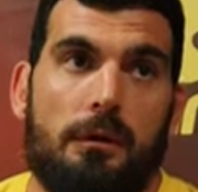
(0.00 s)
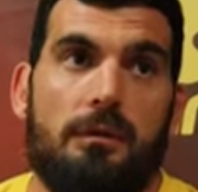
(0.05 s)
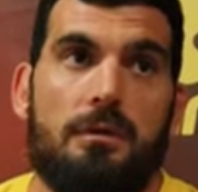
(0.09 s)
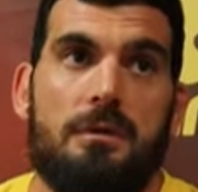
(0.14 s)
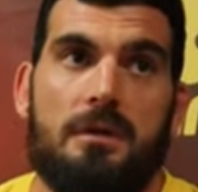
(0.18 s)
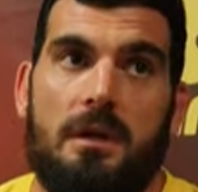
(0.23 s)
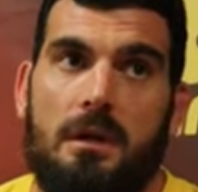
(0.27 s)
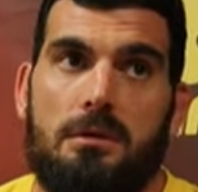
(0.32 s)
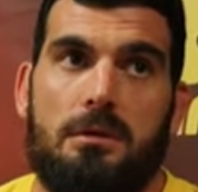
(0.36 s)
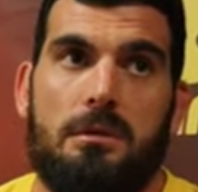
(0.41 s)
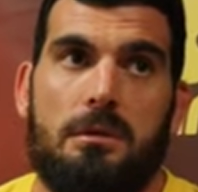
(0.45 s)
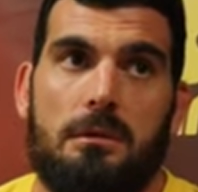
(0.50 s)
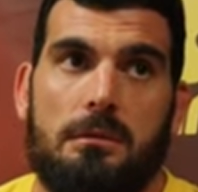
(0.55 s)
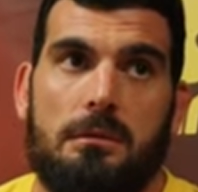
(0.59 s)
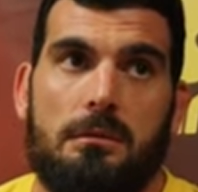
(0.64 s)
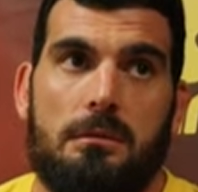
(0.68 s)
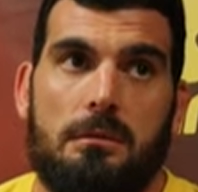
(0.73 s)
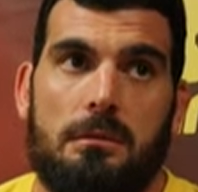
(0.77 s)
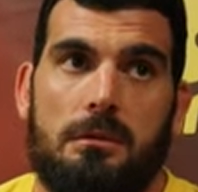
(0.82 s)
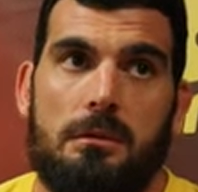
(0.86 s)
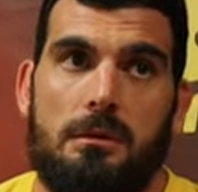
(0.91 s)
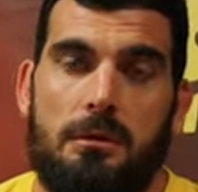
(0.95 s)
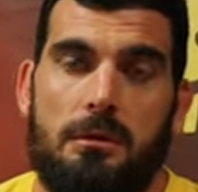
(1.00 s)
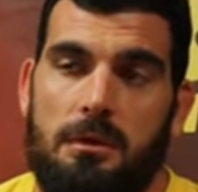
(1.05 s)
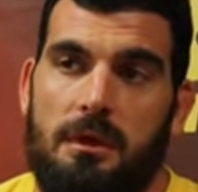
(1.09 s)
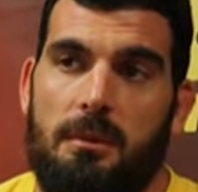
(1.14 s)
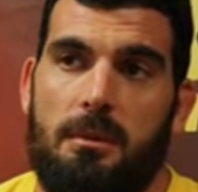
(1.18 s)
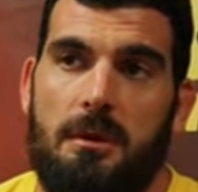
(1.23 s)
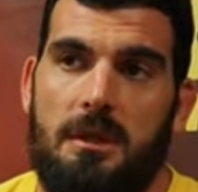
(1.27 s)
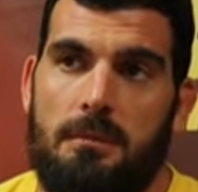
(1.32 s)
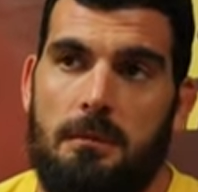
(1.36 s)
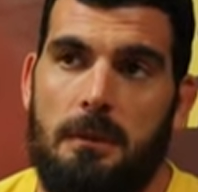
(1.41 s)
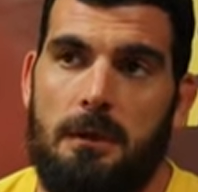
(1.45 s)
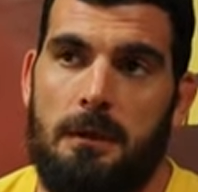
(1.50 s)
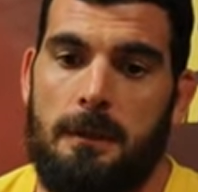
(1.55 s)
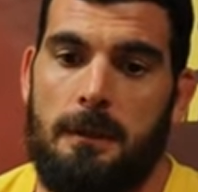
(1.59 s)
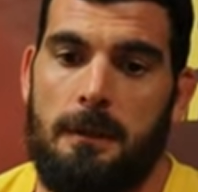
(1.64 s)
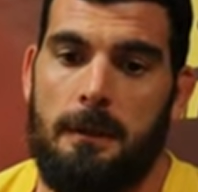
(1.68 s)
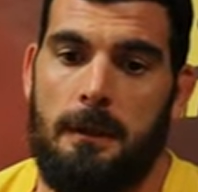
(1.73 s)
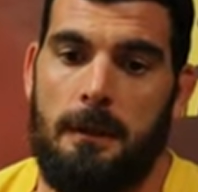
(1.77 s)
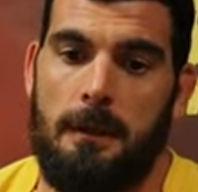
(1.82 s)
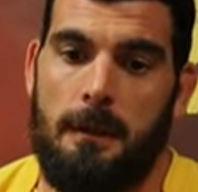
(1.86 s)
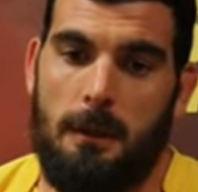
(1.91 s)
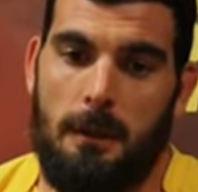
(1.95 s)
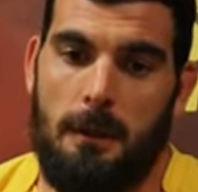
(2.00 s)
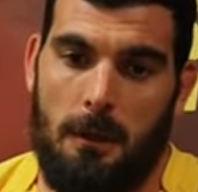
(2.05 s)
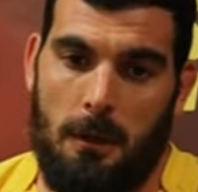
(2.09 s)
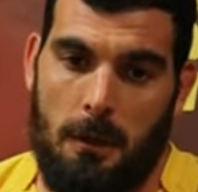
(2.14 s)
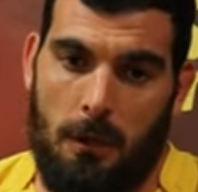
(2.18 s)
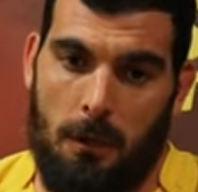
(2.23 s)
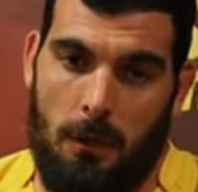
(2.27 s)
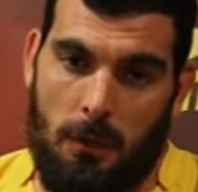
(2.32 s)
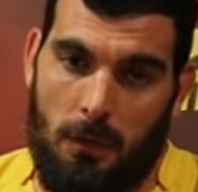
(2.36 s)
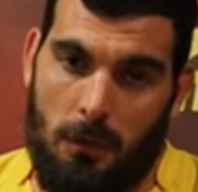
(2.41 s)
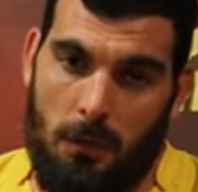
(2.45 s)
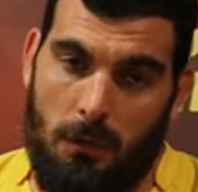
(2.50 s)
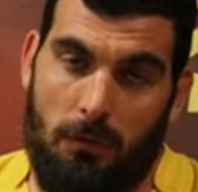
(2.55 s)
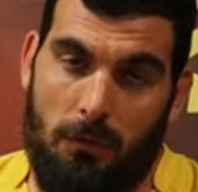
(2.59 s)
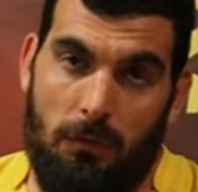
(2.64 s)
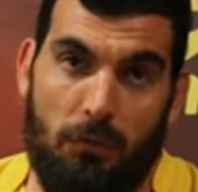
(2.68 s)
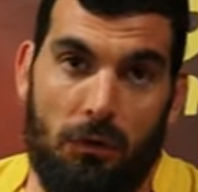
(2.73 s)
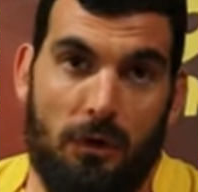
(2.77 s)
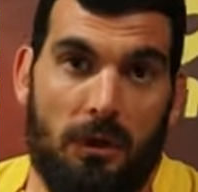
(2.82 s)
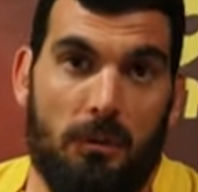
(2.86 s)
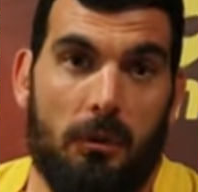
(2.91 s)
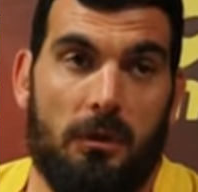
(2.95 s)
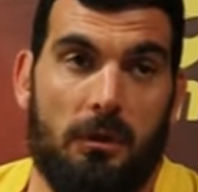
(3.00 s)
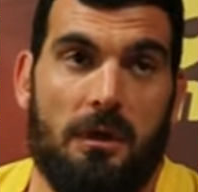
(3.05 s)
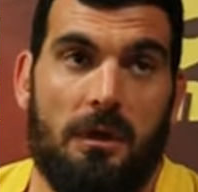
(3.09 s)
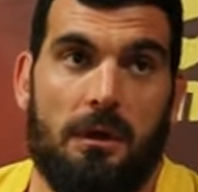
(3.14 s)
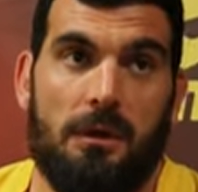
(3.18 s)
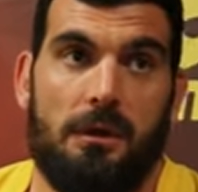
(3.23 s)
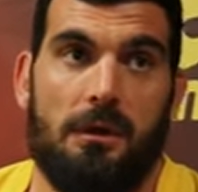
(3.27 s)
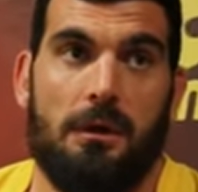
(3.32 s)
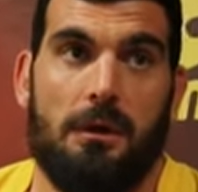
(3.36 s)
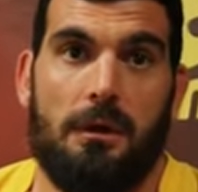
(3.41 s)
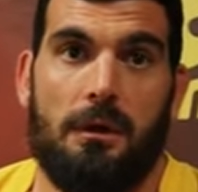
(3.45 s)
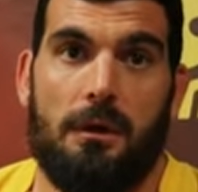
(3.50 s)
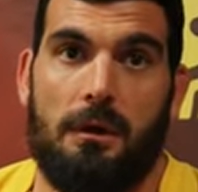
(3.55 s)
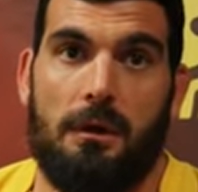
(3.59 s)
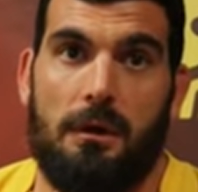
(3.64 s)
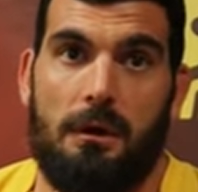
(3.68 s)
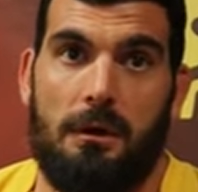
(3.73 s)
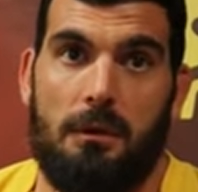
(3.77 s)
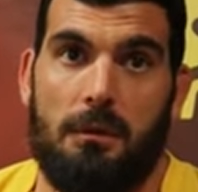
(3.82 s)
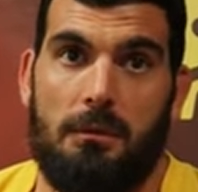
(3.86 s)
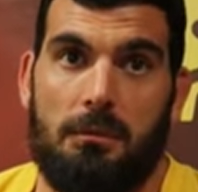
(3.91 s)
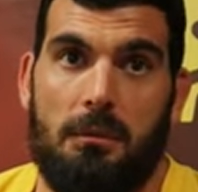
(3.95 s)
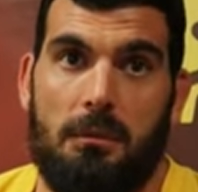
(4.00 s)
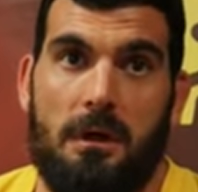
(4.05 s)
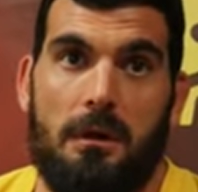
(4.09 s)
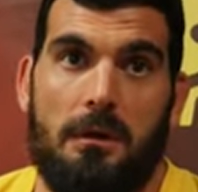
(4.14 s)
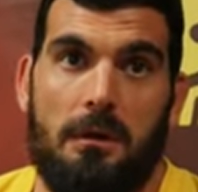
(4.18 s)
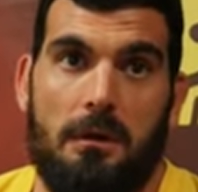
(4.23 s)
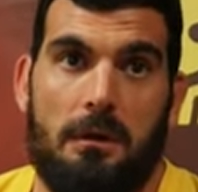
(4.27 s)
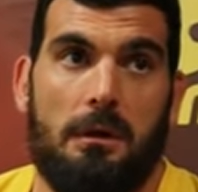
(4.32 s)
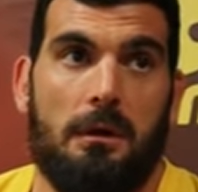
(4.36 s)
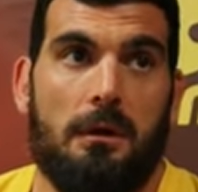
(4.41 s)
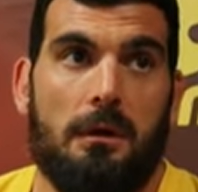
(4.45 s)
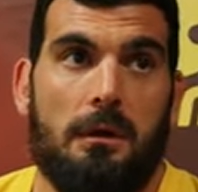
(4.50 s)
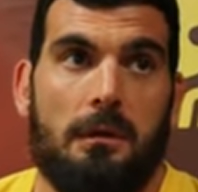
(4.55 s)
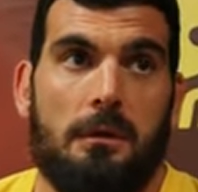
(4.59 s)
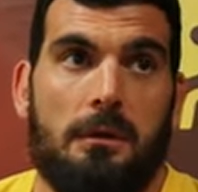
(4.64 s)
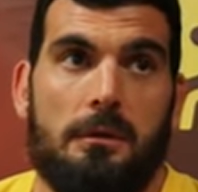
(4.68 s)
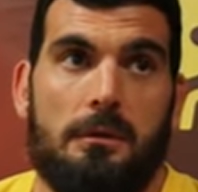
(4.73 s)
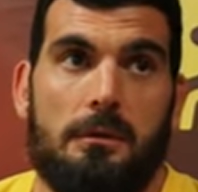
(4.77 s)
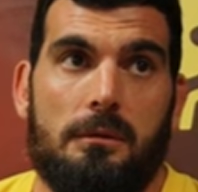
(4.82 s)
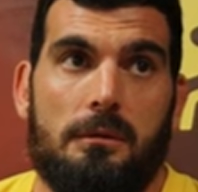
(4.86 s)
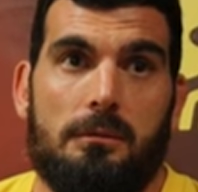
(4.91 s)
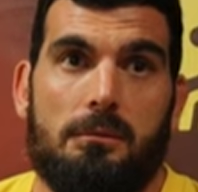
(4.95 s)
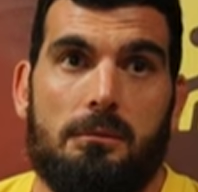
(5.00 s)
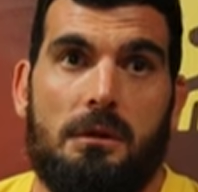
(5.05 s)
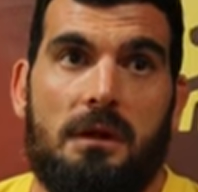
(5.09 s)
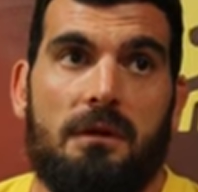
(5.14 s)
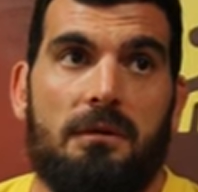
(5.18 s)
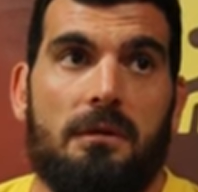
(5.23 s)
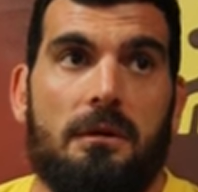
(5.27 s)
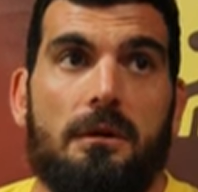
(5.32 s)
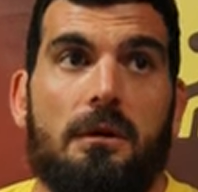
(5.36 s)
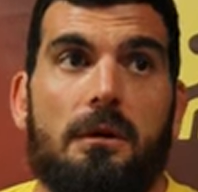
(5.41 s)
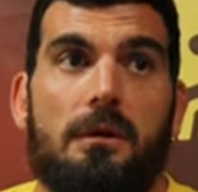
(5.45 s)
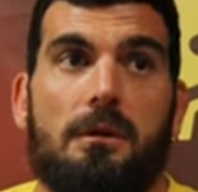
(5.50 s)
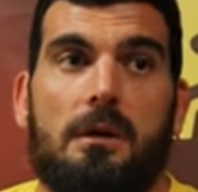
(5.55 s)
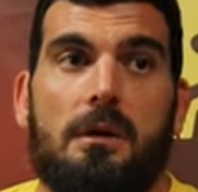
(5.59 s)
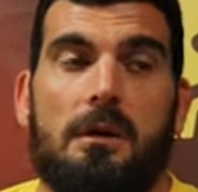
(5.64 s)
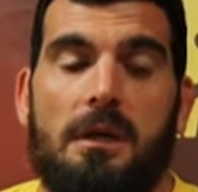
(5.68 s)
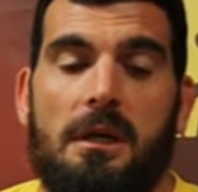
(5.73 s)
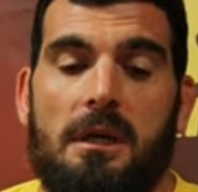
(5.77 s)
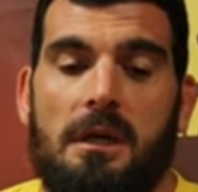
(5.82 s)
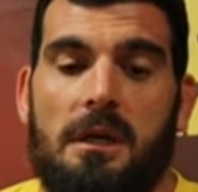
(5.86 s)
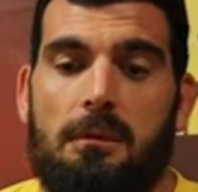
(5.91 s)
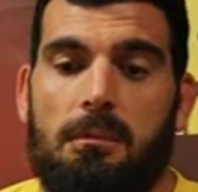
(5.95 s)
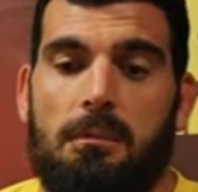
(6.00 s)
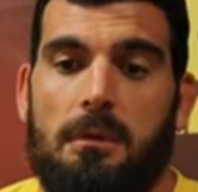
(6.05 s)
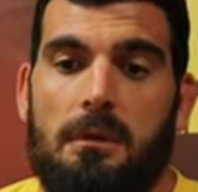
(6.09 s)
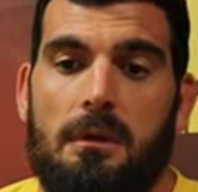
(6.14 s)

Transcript: frustration sur ce déplacement. On voulait montrer une, euh, belle, euh, belle, figure de notre équipe.